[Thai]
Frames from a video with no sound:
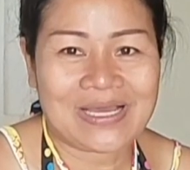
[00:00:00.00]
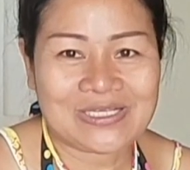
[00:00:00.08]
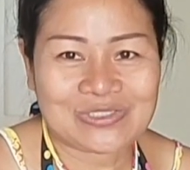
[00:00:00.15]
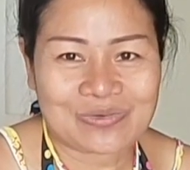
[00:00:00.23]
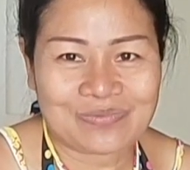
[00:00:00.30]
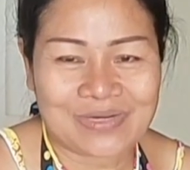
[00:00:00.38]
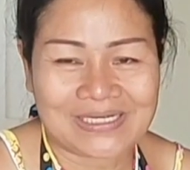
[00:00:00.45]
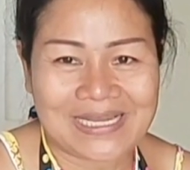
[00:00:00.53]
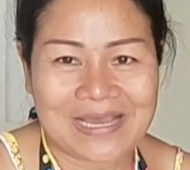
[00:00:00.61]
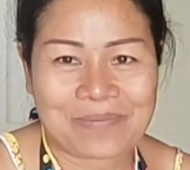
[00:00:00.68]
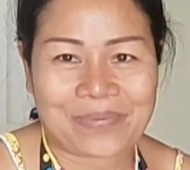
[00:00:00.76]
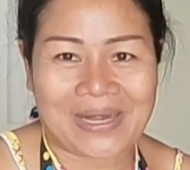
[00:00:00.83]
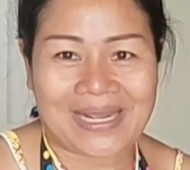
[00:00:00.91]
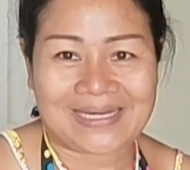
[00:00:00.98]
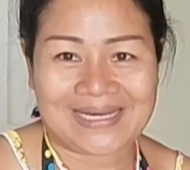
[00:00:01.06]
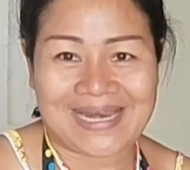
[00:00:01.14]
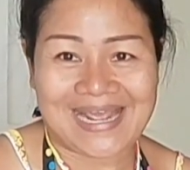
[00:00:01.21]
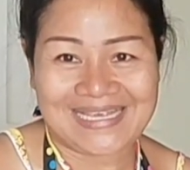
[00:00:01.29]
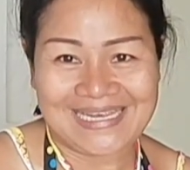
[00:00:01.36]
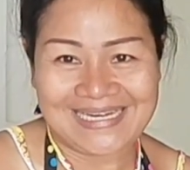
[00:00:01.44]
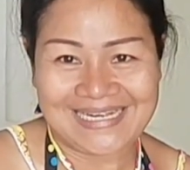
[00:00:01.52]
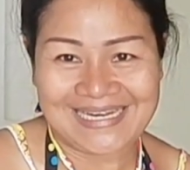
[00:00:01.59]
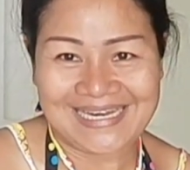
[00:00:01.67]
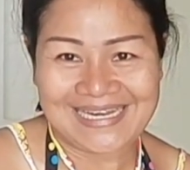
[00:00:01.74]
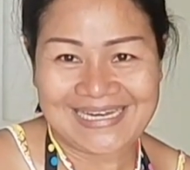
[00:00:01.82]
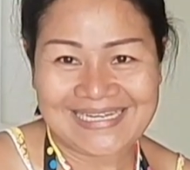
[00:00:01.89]
ให้สมหวังดังปรารถนาคิดเงิน
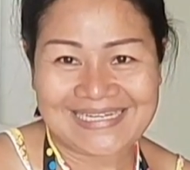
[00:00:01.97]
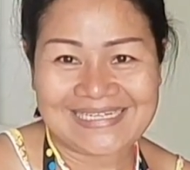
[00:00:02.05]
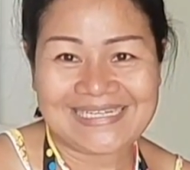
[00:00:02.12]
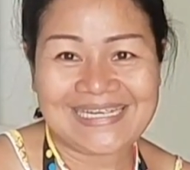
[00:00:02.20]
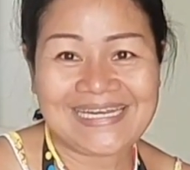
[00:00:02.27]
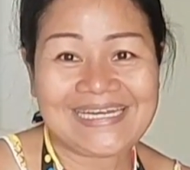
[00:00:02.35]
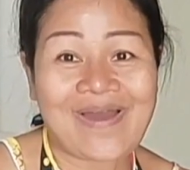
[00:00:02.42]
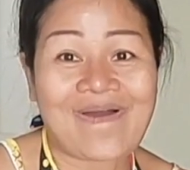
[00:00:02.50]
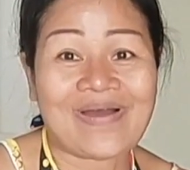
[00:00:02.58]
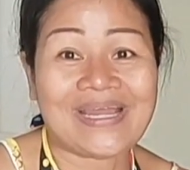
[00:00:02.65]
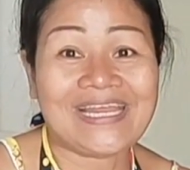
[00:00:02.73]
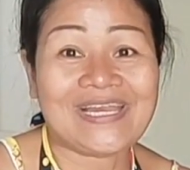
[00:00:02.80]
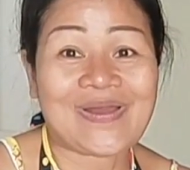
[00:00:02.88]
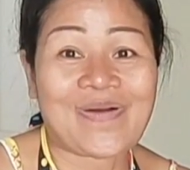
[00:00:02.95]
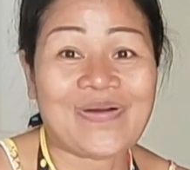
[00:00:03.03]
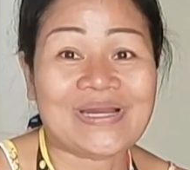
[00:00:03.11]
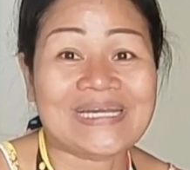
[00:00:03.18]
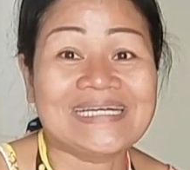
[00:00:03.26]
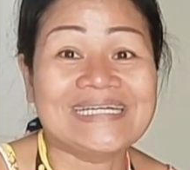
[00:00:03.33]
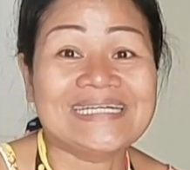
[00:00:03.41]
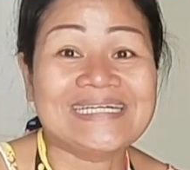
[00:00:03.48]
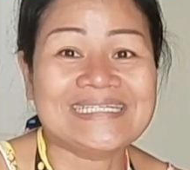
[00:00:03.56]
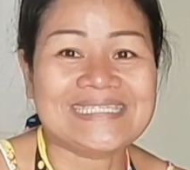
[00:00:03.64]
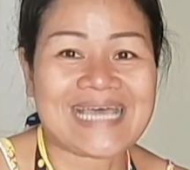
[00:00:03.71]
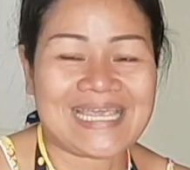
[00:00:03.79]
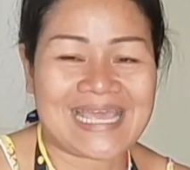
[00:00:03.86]
ให้ได้เงินคิดทองให้ได้ทองเด้อ
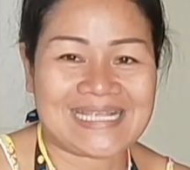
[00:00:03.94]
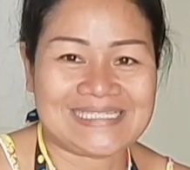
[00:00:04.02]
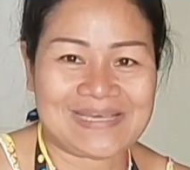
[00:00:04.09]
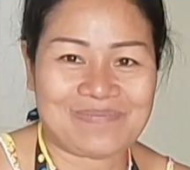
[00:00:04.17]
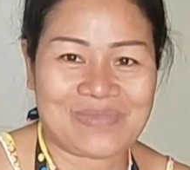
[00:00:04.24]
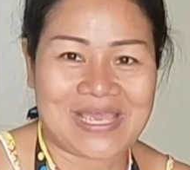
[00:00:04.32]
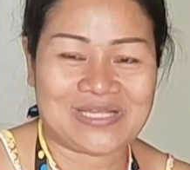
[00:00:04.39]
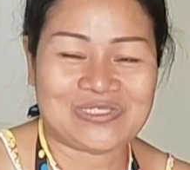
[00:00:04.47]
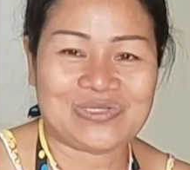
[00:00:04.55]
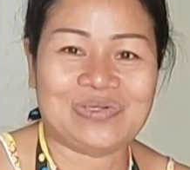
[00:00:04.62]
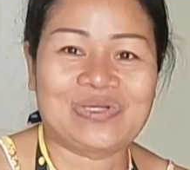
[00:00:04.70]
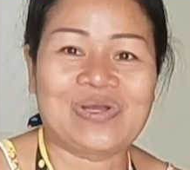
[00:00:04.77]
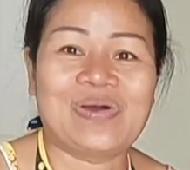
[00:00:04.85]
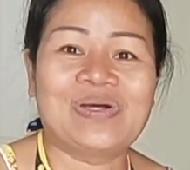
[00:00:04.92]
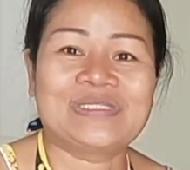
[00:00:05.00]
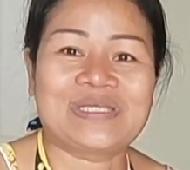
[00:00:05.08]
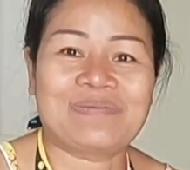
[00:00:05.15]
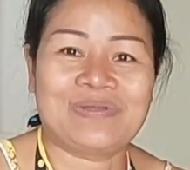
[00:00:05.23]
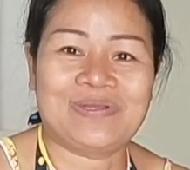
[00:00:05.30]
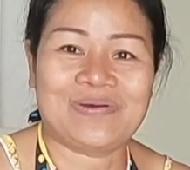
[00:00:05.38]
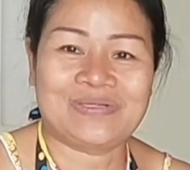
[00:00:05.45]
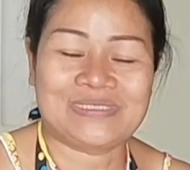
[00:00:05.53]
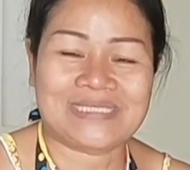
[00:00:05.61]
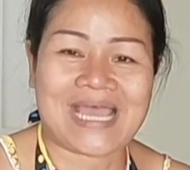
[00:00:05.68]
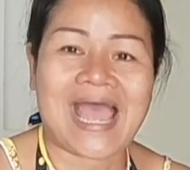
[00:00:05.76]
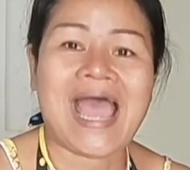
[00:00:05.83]
ใจอย่าเจ็บอย่าจนเนาะจะพี่น้อง
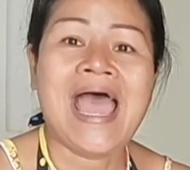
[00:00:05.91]
จะ